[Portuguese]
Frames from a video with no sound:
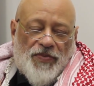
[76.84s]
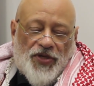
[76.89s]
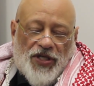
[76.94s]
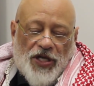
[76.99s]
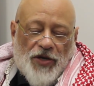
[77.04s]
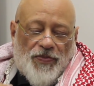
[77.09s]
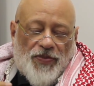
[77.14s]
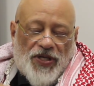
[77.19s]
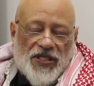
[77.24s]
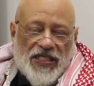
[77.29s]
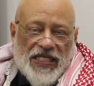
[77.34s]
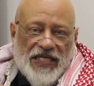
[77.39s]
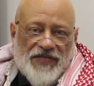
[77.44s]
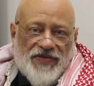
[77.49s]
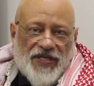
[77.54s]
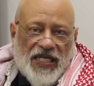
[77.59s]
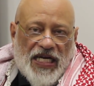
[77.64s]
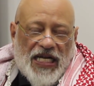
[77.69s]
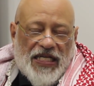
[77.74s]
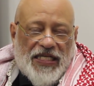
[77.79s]
porque o
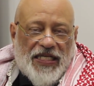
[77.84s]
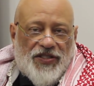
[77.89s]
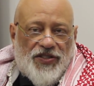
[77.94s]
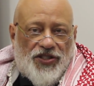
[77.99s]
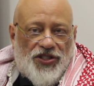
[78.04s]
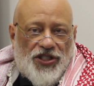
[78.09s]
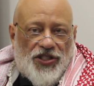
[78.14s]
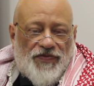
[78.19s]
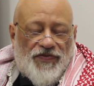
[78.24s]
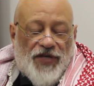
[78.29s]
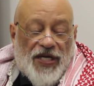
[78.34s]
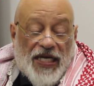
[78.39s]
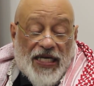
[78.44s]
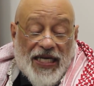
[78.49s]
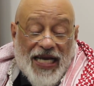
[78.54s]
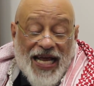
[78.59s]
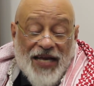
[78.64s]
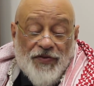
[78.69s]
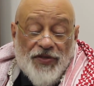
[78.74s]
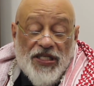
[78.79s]
processo é gradativo. É
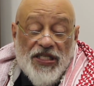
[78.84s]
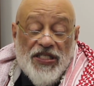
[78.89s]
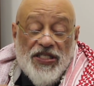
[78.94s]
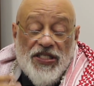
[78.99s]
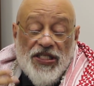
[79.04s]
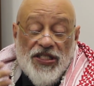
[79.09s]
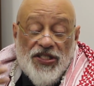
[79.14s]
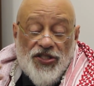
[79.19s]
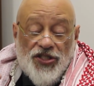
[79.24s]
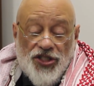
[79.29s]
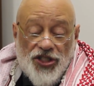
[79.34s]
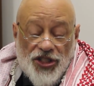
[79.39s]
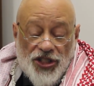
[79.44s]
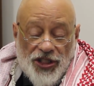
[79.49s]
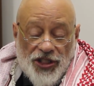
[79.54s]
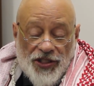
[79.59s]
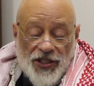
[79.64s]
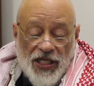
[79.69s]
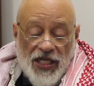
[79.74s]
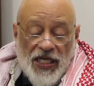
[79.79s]
claro que
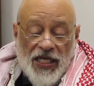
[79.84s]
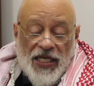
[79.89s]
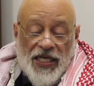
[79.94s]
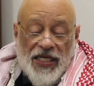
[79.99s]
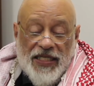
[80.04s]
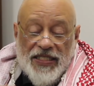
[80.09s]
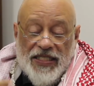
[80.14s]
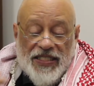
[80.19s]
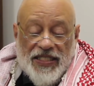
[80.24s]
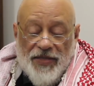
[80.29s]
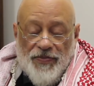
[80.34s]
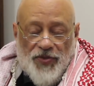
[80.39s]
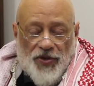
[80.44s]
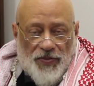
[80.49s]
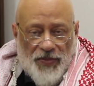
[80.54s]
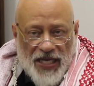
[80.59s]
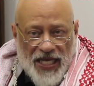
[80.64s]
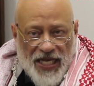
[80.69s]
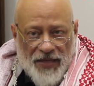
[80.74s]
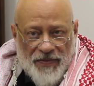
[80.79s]
existe, existem
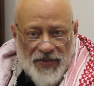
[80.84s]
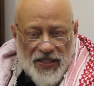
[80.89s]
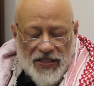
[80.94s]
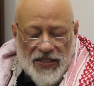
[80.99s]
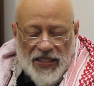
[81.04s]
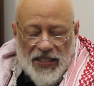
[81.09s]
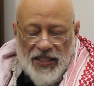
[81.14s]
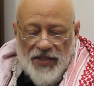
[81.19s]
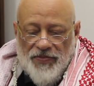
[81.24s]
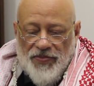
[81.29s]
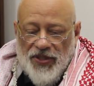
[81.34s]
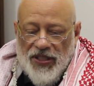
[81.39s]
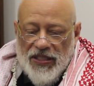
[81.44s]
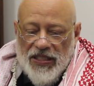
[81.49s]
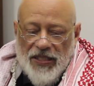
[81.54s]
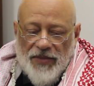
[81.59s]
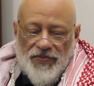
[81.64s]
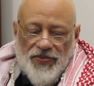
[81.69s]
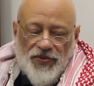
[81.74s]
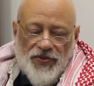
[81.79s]
problemas aí, por
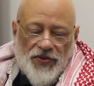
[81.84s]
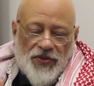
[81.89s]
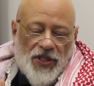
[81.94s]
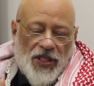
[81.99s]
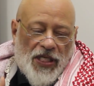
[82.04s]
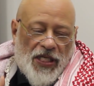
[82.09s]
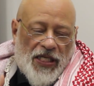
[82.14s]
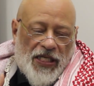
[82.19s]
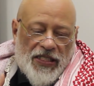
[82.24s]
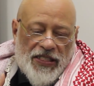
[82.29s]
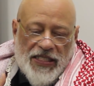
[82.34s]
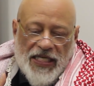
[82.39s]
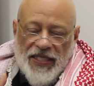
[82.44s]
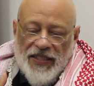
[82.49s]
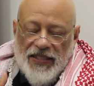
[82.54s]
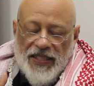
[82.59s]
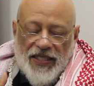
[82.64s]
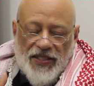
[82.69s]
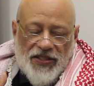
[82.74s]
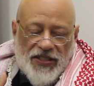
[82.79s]
exemplo, se a
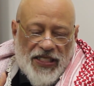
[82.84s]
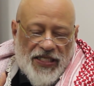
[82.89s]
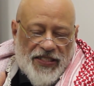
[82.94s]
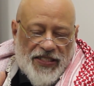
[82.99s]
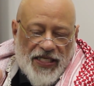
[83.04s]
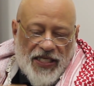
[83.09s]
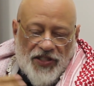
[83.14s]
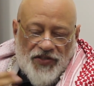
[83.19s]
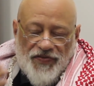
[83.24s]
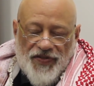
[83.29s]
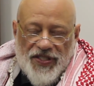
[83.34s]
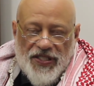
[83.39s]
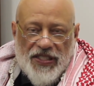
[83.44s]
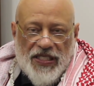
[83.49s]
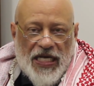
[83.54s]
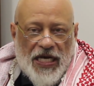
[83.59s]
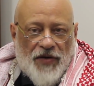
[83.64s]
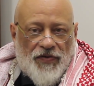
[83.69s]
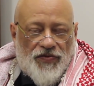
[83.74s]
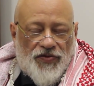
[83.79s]
inteligência
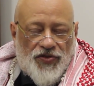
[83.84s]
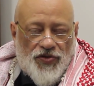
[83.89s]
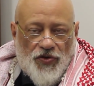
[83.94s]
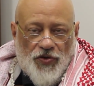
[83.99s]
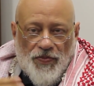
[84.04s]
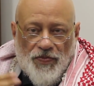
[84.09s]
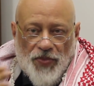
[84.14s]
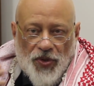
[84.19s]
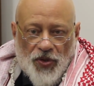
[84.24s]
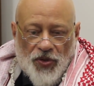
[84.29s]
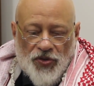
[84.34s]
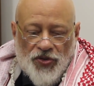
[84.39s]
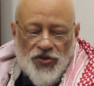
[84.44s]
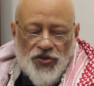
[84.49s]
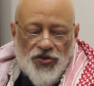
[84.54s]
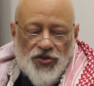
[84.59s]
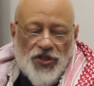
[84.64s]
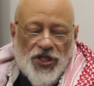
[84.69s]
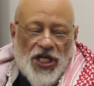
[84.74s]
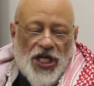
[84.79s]
artificial, os
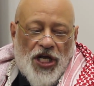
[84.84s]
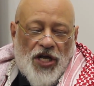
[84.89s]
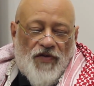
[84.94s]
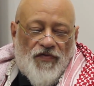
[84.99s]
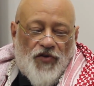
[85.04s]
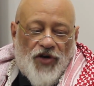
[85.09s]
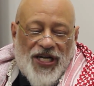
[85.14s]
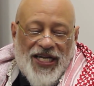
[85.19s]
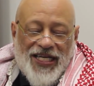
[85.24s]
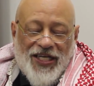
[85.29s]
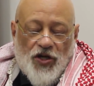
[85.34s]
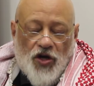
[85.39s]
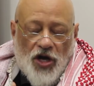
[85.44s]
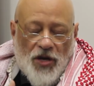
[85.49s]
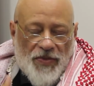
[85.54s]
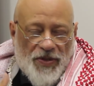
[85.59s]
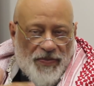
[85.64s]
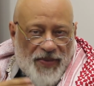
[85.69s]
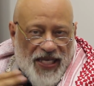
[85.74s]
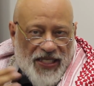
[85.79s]
robôs, forem
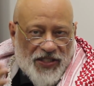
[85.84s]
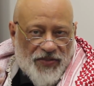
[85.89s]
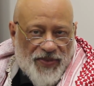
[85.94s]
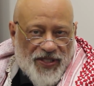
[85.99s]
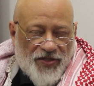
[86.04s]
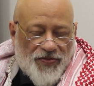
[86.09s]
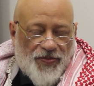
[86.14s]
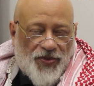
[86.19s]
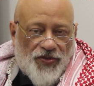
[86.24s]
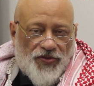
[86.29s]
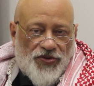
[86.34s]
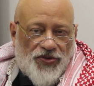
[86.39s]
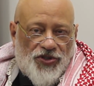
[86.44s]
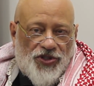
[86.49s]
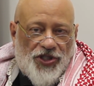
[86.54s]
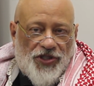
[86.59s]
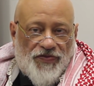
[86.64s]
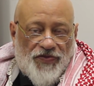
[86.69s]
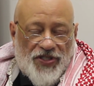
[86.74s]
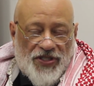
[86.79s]
enormemente mais
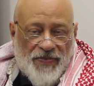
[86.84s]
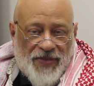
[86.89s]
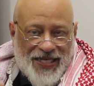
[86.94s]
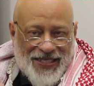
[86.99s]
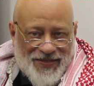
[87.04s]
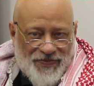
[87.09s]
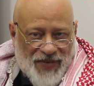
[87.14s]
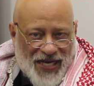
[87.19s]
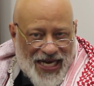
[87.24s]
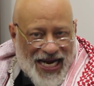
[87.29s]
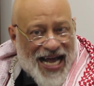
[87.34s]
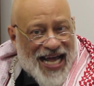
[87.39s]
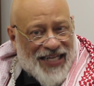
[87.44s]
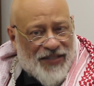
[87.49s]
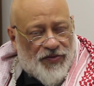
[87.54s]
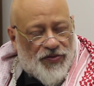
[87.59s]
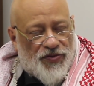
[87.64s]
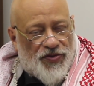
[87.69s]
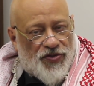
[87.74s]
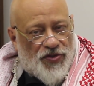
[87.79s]
produtivos e mais
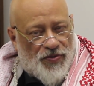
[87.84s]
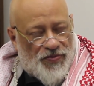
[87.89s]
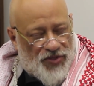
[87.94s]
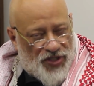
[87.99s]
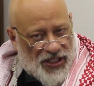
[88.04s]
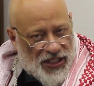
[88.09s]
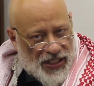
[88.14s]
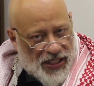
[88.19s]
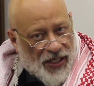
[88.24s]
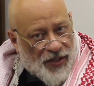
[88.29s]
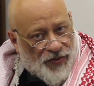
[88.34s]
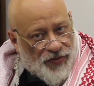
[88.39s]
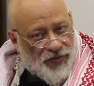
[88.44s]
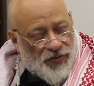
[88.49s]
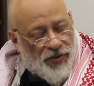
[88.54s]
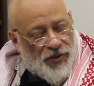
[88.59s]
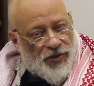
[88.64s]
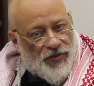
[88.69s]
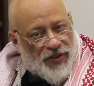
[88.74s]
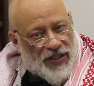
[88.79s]
baratos, como
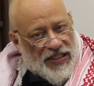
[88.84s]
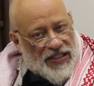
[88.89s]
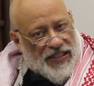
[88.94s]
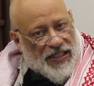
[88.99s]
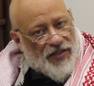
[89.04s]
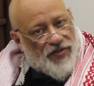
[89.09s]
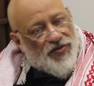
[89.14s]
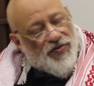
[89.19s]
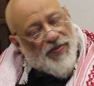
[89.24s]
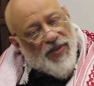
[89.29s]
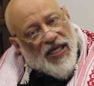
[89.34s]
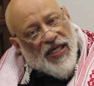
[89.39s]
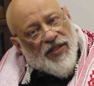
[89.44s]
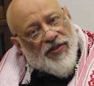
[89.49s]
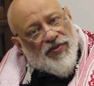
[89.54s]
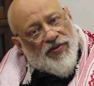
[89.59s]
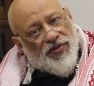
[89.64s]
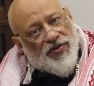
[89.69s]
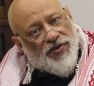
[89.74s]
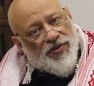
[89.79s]
serão, do que seres
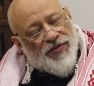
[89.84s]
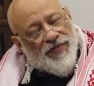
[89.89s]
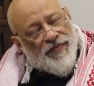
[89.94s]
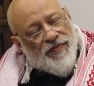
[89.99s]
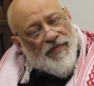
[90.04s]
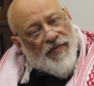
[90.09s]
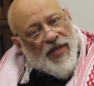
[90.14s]
humanos,